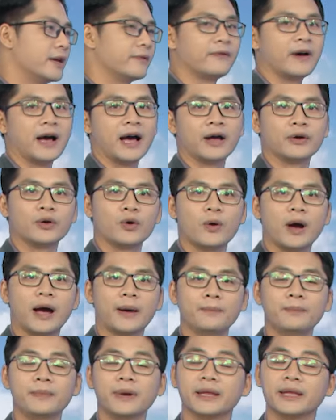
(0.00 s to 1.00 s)
và độ
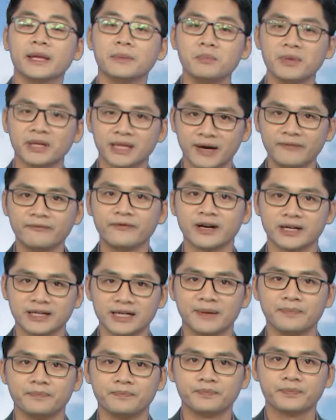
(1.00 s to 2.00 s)
ẩm là
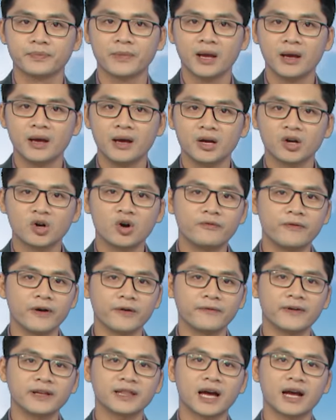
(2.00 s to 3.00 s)
98%. Khu vực
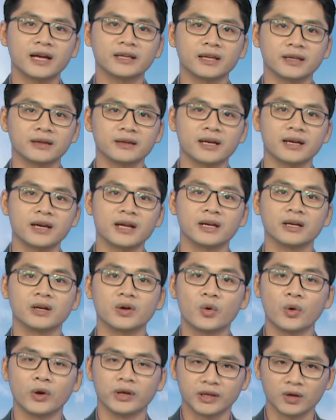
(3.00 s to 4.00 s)
phía tây tỉnh Tây Ninh,
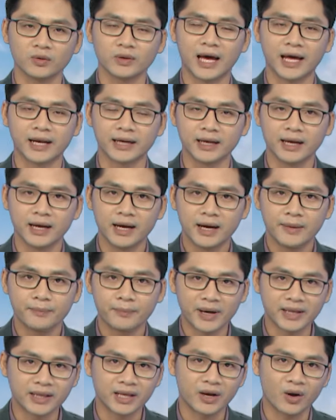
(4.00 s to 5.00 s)
huyện Châu Thành,
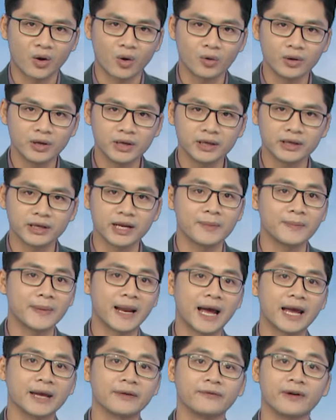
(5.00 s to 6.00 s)
mây thay đổi, đêm
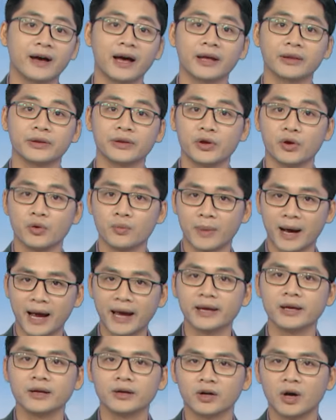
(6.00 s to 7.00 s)
nay và chiều
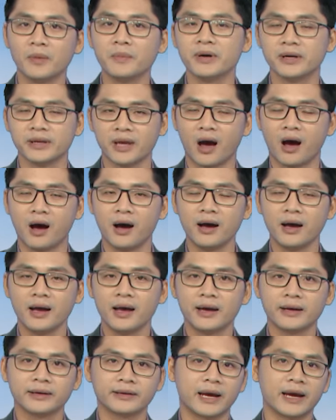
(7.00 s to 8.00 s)
mai có mưa nhỏ,
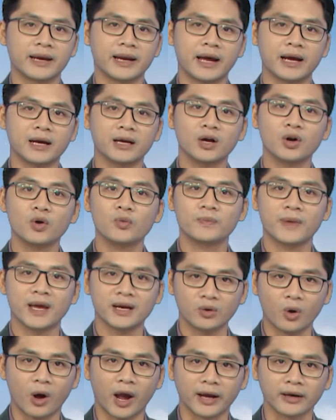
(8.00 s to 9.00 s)
ngày nắng có lúc
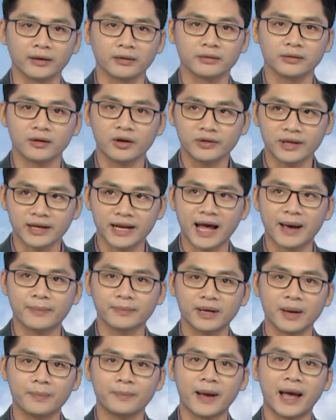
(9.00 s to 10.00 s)
gián đoạn, gió Tây Nam
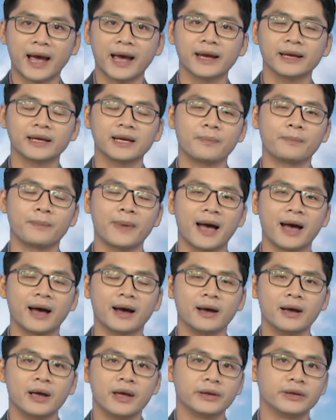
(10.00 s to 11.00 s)
cấp 2, cấp 3,
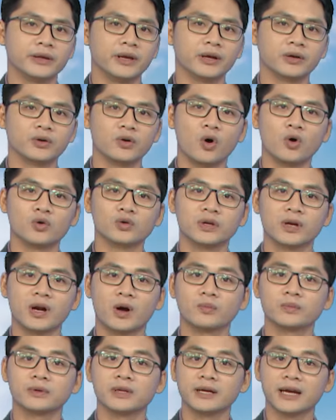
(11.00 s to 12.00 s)
nhiệt độ dao
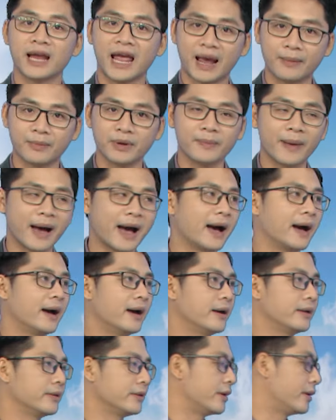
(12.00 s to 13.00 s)
động từ 23
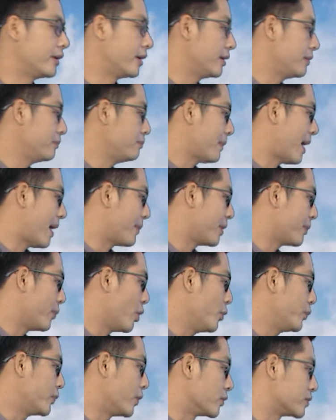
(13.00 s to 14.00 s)
cho đến
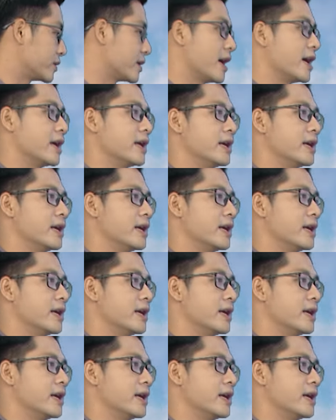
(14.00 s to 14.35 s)
31 độ C